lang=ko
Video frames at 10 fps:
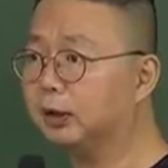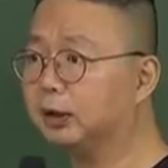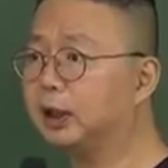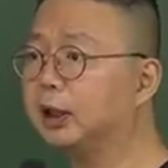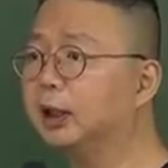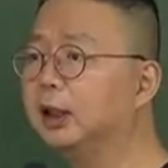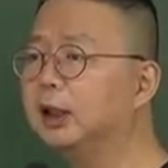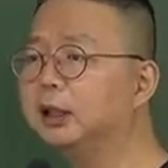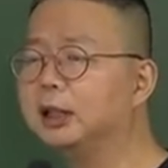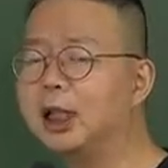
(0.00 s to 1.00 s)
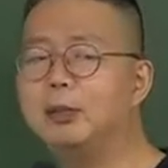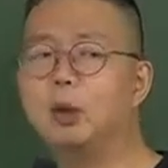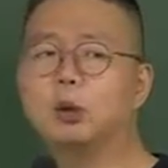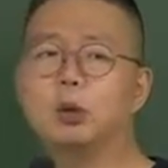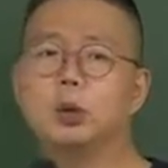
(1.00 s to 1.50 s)
그러니까
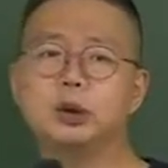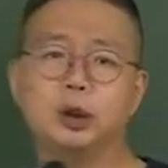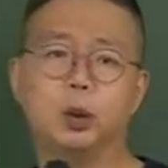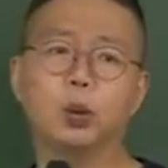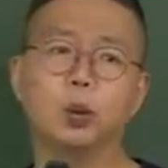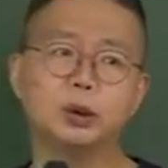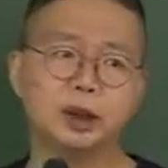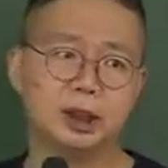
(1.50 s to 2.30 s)
잘못 고지, 오고지